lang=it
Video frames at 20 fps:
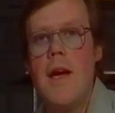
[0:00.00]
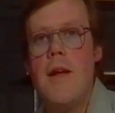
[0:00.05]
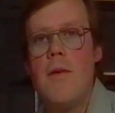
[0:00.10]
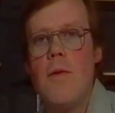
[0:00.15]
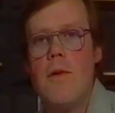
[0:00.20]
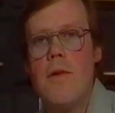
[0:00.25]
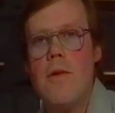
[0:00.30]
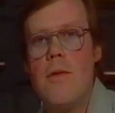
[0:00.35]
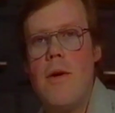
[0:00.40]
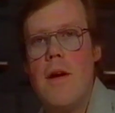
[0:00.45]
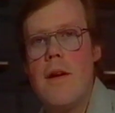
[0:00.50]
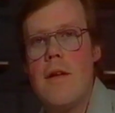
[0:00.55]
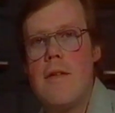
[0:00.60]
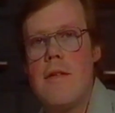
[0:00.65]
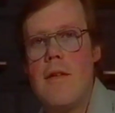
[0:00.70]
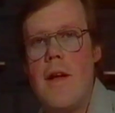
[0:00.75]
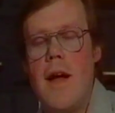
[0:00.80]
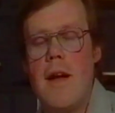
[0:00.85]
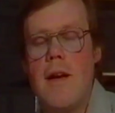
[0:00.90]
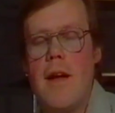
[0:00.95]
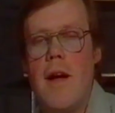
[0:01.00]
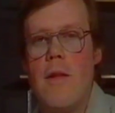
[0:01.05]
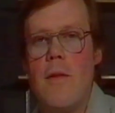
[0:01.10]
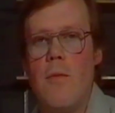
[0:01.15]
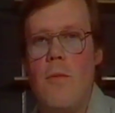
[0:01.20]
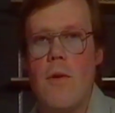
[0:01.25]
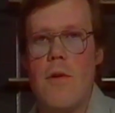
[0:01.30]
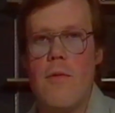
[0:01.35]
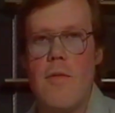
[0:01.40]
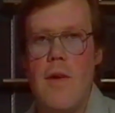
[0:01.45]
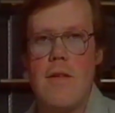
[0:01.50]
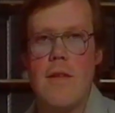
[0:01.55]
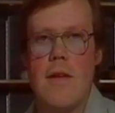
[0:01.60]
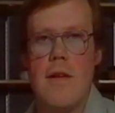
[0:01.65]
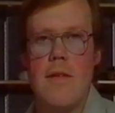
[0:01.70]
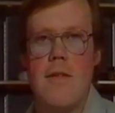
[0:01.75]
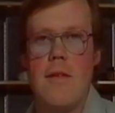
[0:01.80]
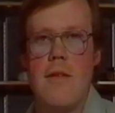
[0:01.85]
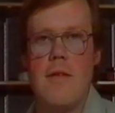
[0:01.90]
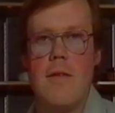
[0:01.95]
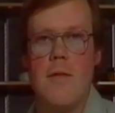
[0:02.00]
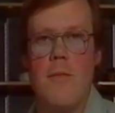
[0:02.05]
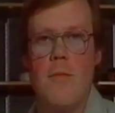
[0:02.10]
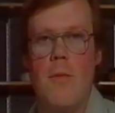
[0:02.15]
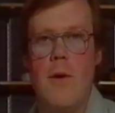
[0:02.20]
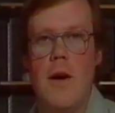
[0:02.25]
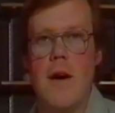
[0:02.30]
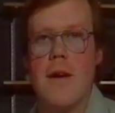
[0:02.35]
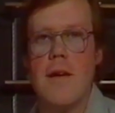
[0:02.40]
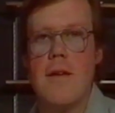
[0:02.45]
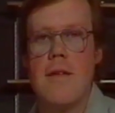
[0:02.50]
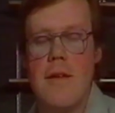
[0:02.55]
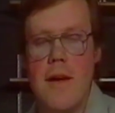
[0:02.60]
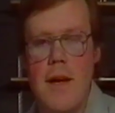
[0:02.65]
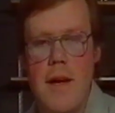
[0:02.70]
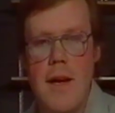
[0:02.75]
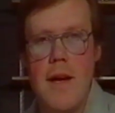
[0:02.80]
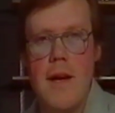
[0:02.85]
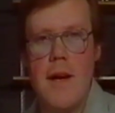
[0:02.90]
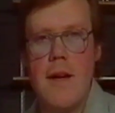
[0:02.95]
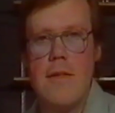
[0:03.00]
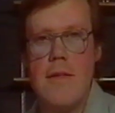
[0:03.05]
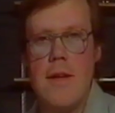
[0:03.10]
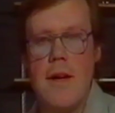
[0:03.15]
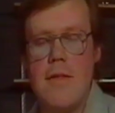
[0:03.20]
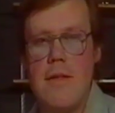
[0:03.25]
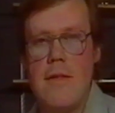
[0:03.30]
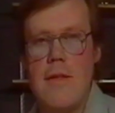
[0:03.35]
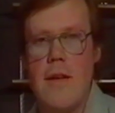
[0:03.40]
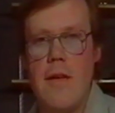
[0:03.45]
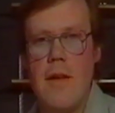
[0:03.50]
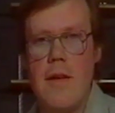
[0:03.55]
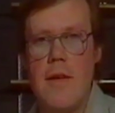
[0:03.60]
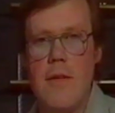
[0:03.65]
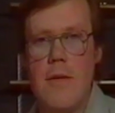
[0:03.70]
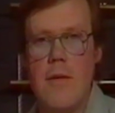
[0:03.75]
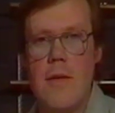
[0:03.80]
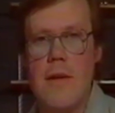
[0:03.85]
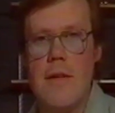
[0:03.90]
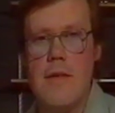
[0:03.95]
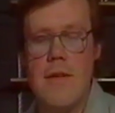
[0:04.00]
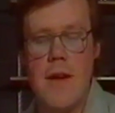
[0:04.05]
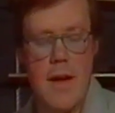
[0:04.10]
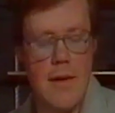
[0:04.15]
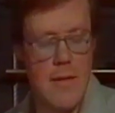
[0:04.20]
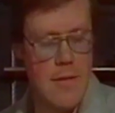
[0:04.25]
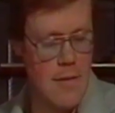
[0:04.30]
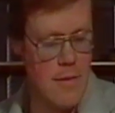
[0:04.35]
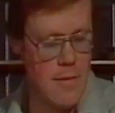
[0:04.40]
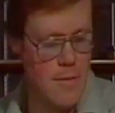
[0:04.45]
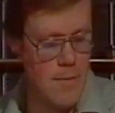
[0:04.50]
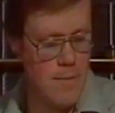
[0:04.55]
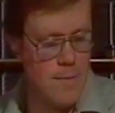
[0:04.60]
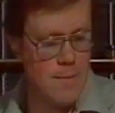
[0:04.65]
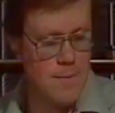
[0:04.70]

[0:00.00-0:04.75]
Per capire come funziona il sistema acquifero è necessario effettuare una dissezione.